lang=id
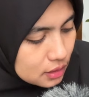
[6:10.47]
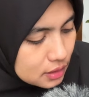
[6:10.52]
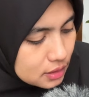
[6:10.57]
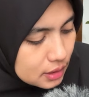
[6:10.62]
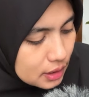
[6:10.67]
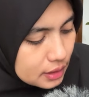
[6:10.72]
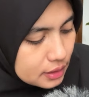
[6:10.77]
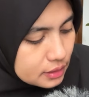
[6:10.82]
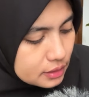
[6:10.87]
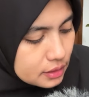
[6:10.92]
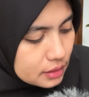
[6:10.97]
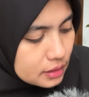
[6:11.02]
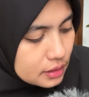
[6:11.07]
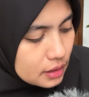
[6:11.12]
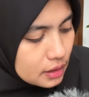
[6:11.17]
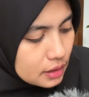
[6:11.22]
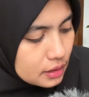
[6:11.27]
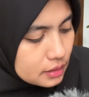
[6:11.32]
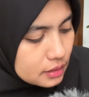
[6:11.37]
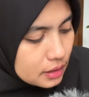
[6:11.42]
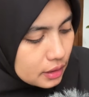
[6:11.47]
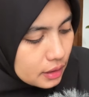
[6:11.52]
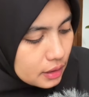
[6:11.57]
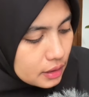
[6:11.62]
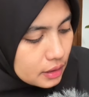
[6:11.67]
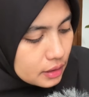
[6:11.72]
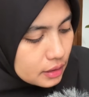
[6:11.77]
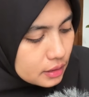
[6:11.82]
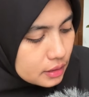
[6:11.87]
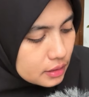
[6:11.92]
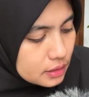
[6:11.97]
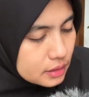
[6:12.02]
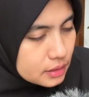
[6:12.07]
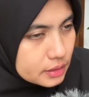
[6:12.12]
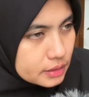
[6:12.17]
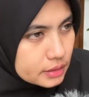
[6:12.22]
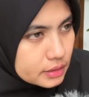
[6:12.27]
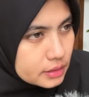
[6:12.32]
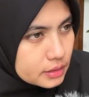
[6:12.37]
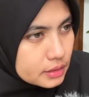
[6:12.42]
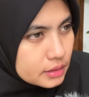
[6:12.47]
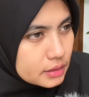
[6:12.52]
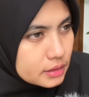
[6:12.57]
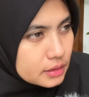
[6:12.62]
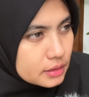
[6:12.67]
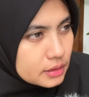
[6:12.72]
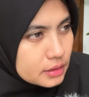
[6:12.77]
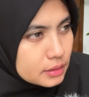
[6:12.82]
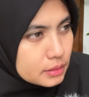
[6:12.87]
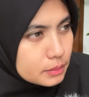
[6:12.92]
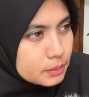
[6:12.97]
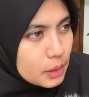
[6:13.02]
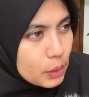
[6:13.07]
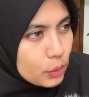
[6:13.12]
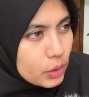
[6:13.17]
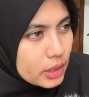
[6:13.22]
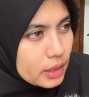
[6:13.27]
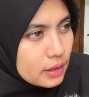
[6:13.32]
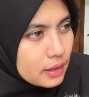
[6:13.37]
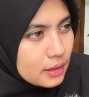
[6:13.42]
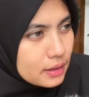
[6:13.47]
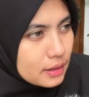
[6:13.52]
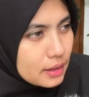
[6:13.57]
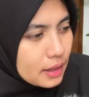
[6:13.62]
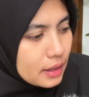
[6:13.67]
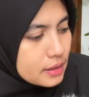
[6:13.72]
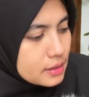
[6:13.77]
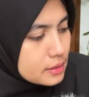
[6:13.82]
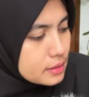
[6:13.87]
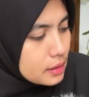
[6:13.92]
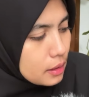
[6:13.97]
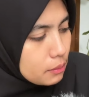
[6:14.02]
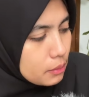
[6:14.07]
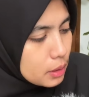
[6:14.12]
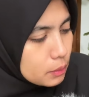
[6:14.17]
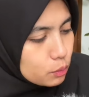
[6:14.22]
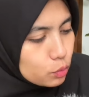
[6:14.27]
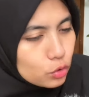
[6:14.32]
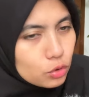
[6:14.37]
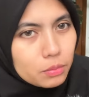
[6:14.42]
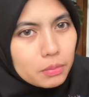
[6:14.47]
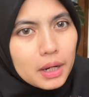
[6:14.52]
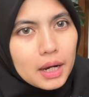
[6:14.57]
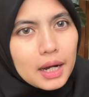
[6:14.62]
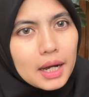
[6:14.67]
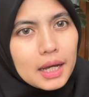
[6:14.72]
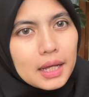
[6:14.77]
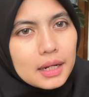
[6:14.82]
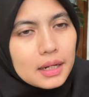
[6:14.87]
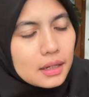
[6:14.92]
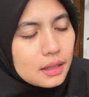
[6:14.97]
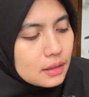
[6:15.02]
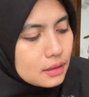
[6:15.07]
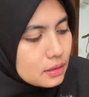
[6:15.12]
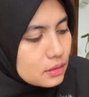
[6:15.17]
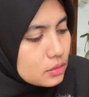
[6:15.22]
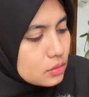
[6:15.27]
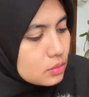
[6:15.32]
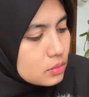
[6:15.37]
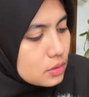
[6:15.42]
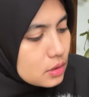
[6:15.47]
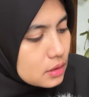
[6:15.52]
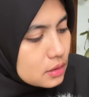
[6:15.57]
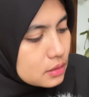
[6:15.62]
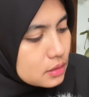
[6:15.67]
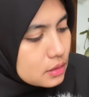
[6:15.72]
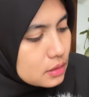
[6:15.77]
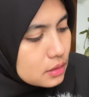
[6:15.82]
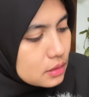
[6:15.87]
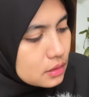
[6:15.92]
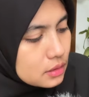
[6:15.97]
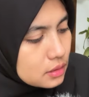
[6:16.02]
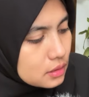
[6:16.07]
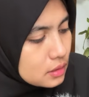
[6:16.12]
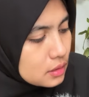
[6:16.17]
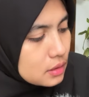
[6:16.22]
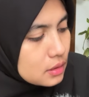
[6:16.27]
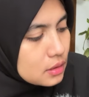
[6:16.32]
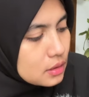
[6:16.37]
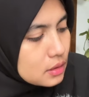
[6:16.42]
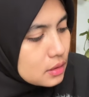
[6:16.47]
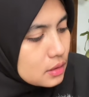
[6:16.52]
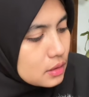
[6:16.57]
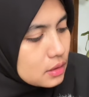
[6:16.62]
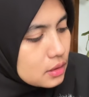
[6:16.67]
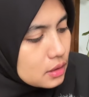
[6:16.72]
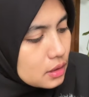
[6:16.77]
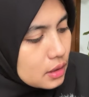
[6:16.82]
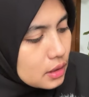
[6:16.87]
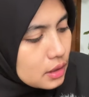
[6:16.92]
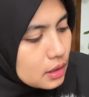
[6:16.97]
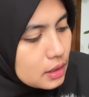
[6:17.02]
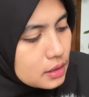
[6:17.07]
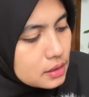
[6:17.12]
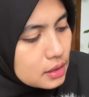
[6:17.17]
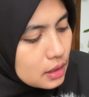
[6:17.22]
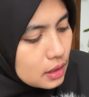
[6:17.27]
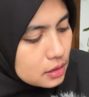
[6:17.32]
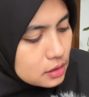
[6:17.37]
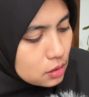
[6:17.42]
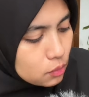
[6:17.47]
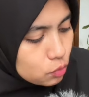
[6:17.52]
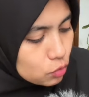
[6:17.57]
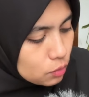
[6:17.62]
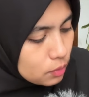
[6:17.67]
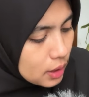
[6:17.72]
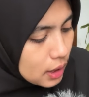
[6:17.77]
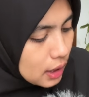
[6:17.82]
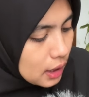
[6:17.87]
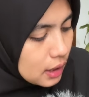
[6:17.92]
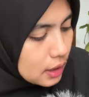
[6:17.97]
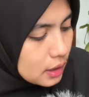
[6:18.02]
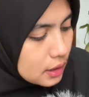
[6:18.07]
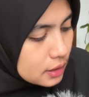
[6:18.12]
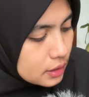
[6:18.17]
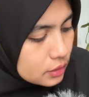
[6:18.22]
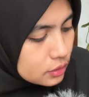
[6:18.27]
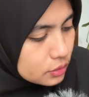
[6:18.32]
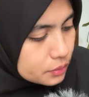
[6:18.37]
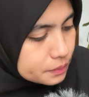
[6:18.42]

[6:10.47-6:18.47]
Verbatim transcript: keren sih dia kayak ee, eh, bawa kita ke kayak zaman kala gitu bukan sih kayak rasa-rasa purba kala gitu